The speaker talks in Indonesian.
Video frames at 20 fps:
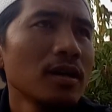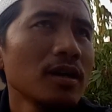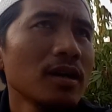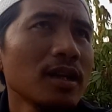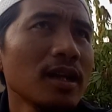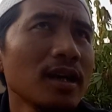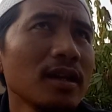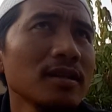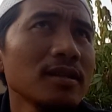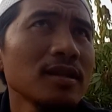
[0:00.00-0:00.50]

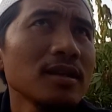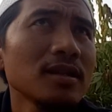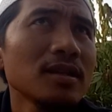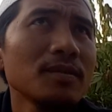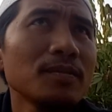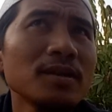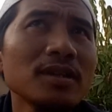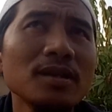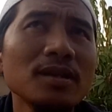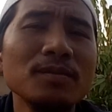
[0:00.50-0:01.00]
eh, nanti
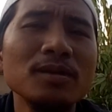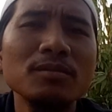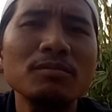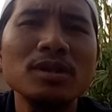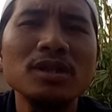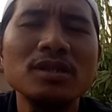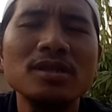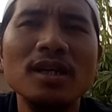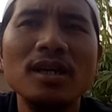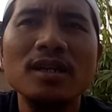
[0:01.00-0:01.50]

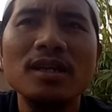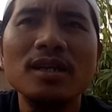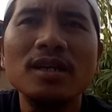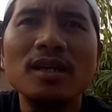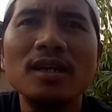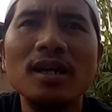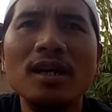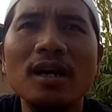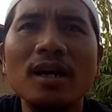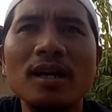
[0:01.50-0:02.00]
teman-teman bisa
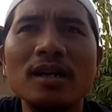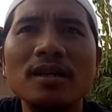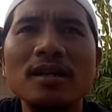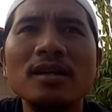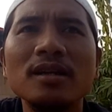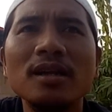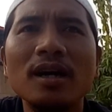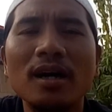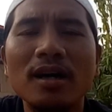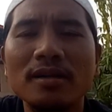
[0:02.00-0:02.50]
dikenakan
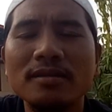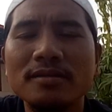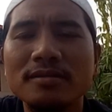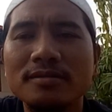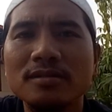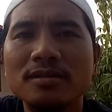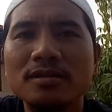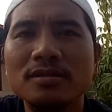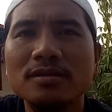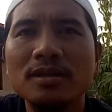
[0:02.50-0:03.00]
denda
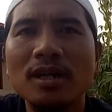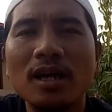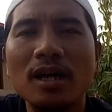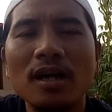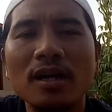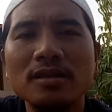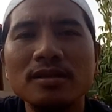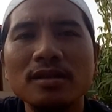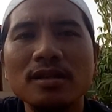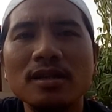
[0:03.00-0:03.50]

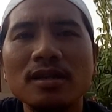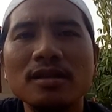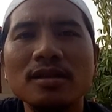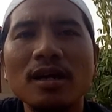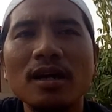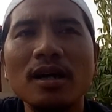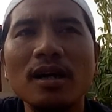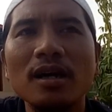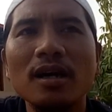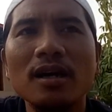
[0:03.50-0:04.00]
ya
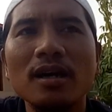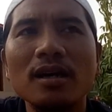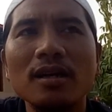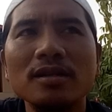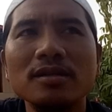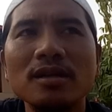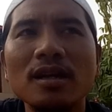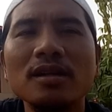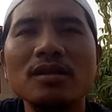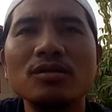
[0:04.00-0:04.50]
sekitar
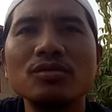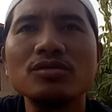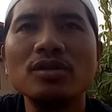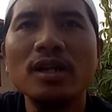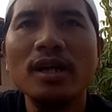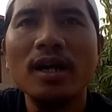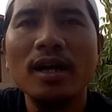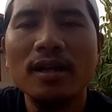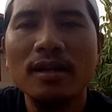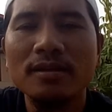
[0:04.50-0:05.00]

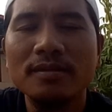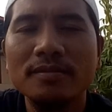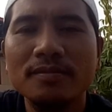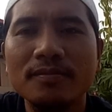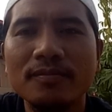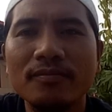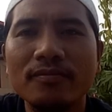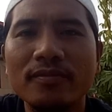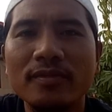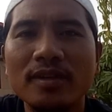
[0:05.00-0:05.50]
100 real
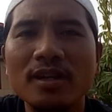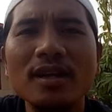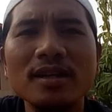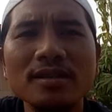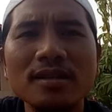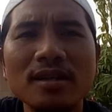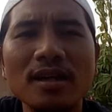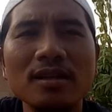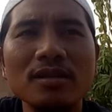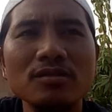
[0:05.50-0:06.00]
ya
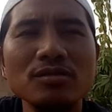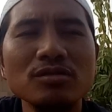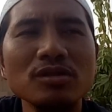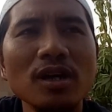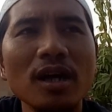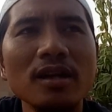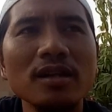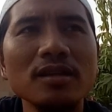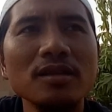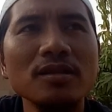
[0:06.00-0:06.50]
100
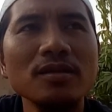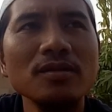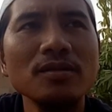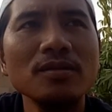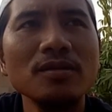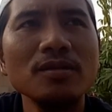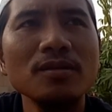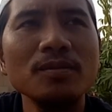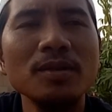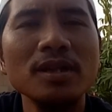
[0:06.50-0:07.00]
real
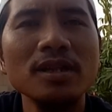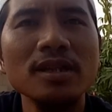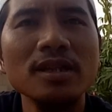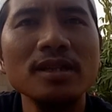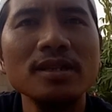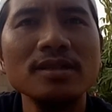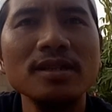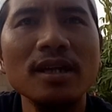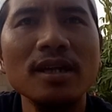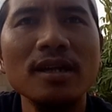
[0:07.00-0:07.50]
itu
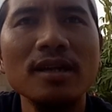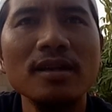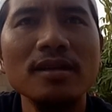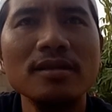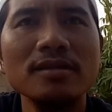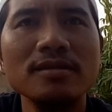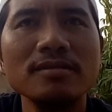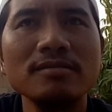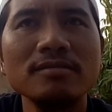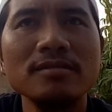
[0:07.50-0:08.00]
berkisar
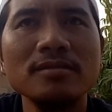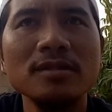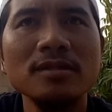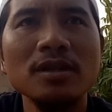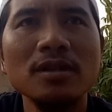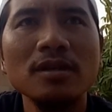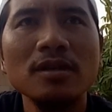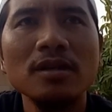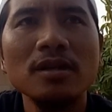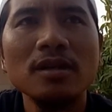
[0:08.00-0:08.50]

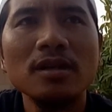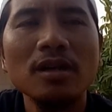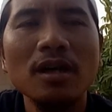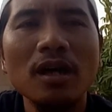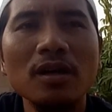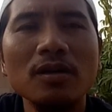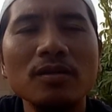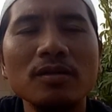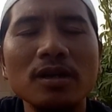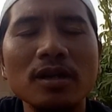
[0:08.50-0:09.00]

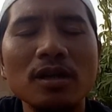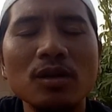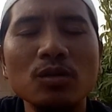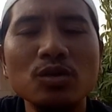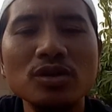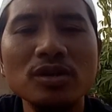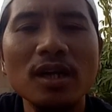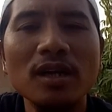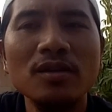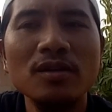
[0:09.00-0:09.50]
kalau
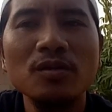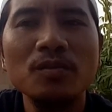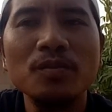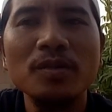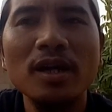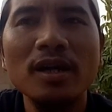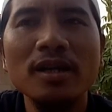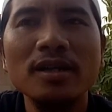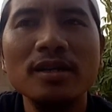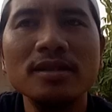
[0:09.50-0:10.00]
dikruskan
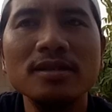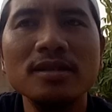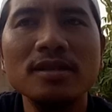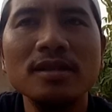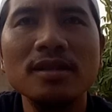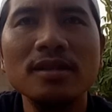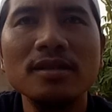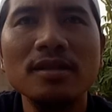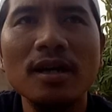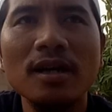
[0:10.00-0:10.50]
rupiah ya
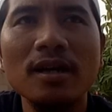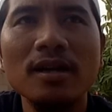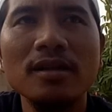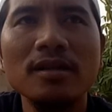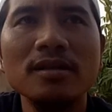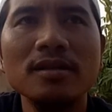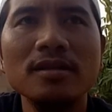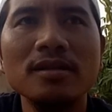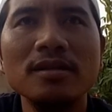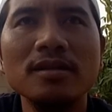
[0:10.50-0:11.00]

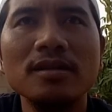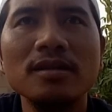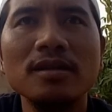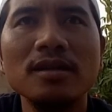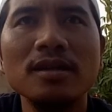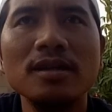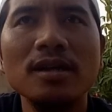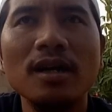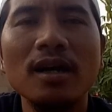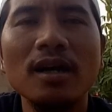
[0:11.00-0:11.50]
sekitar
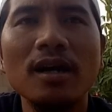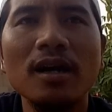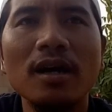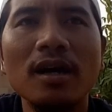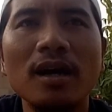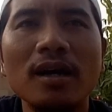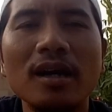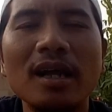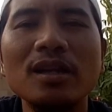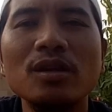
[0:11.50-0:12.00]

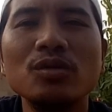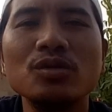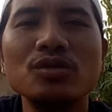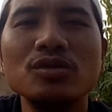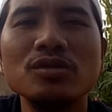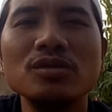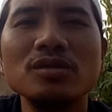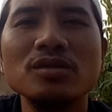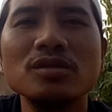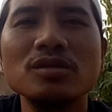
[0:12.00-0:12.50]

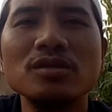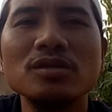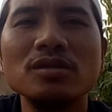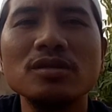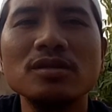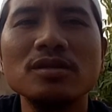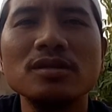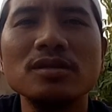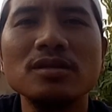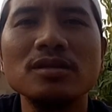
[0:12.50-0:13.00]
300
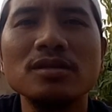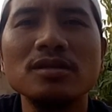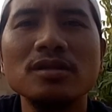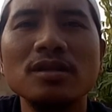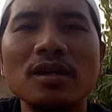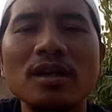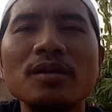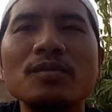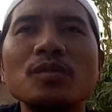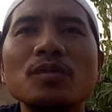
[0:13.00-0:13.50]

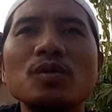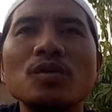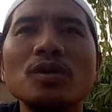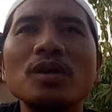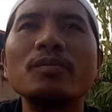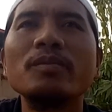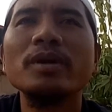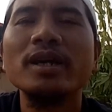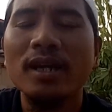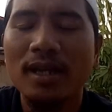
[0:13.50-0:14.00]
ribu
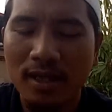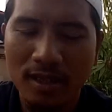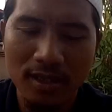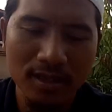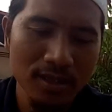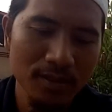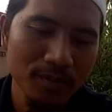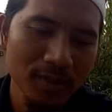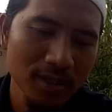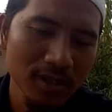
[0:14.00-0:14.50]
lebih lah ya
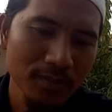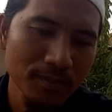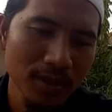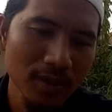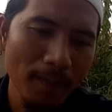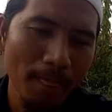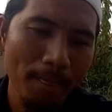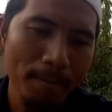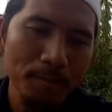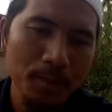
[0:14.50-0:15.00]
teman-teman